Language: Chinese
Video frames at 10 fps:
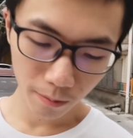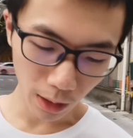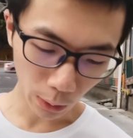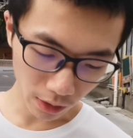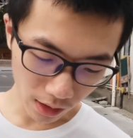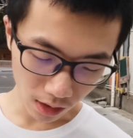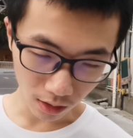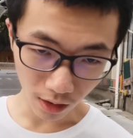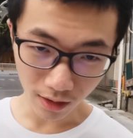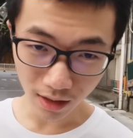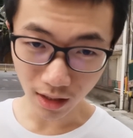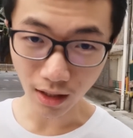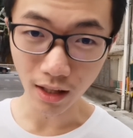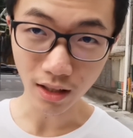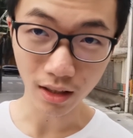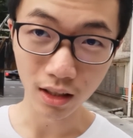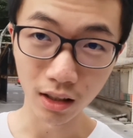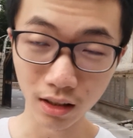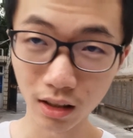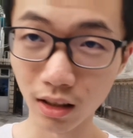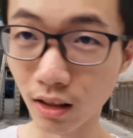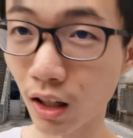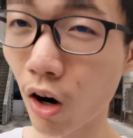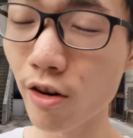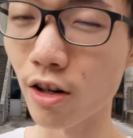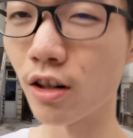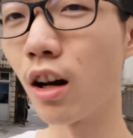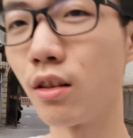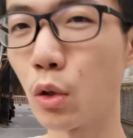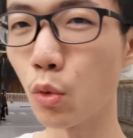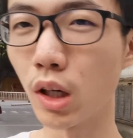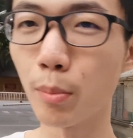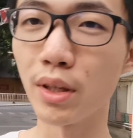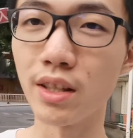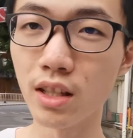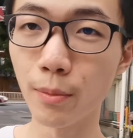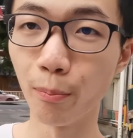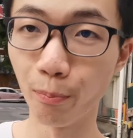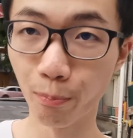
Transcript: 把关键词呢记在这个这个草稿纸上，再做一个笔记。